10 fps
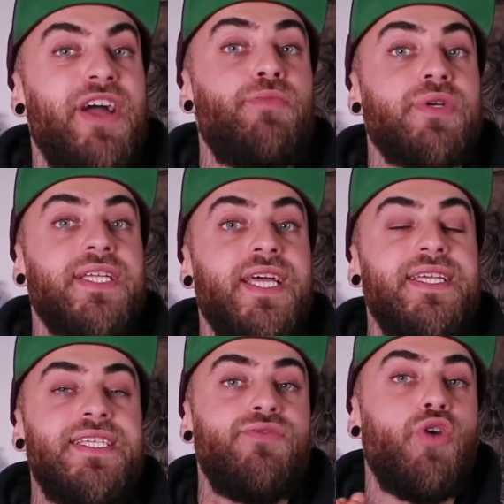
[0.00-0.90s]
Bref, pour cette
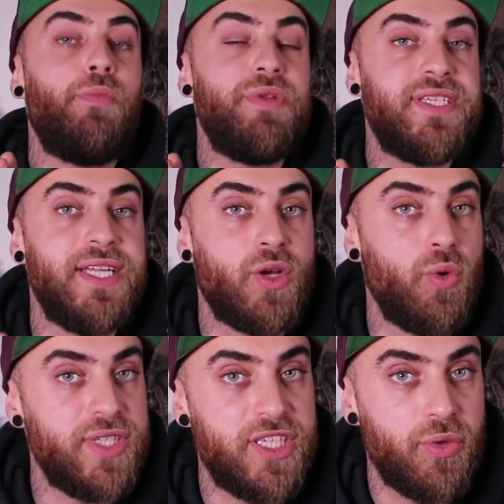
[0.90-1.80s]
année, si vous remplissez les
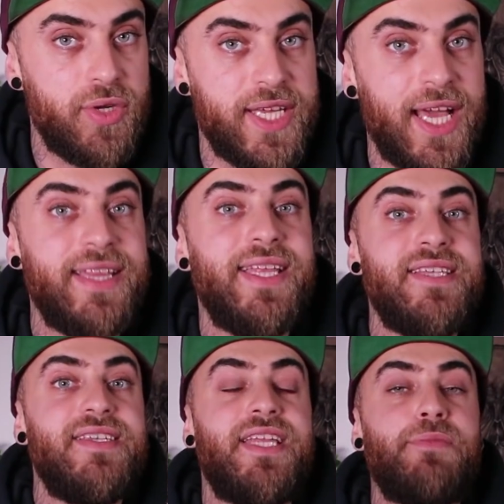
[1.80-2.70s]
conditions légales,
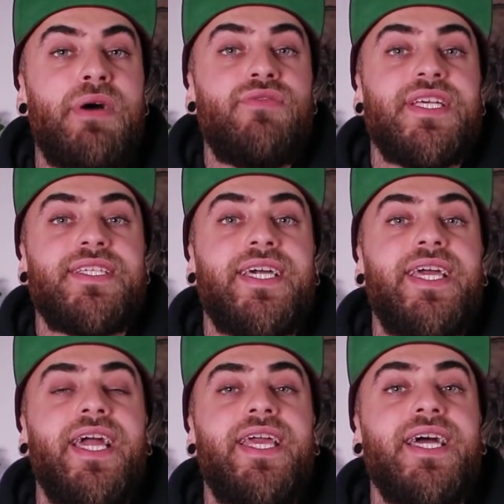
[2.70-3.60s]
n'hésitez pas à vous
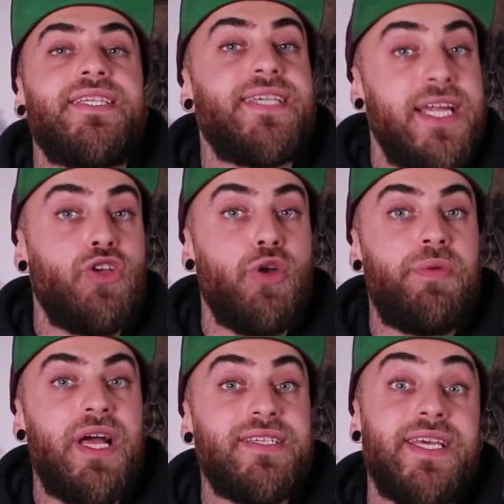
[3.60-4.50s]
inscrire, il reste quelques
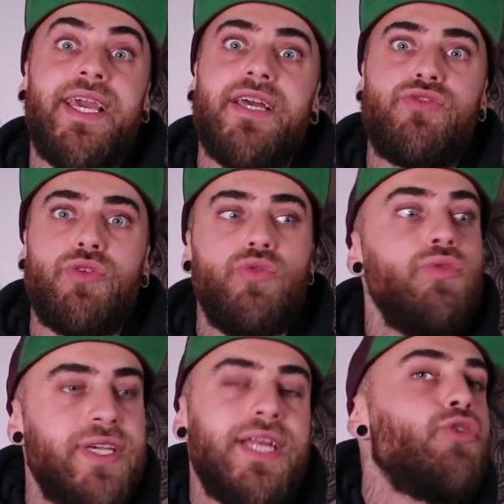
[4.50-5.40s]
places et il reste
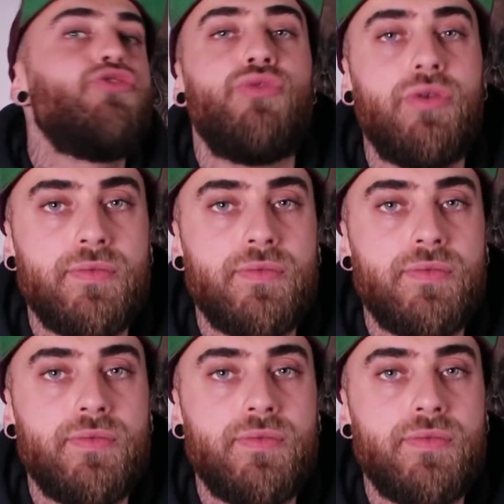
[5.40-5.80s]
surtout quelques jours.